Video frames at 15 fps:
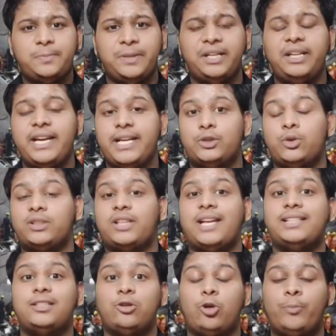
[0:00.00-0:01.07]
की स्पीड
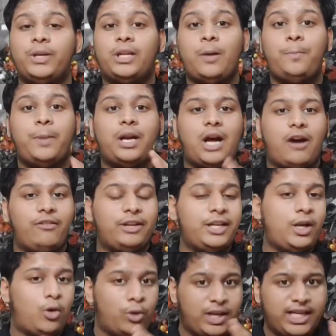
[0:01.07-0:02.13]
128 किलोमीटर पर आवर
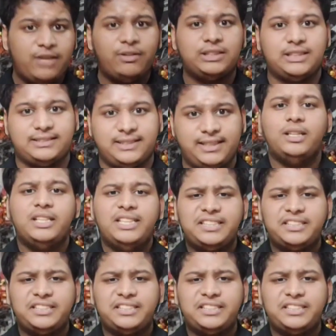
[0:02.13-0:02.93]
के होने की वजह से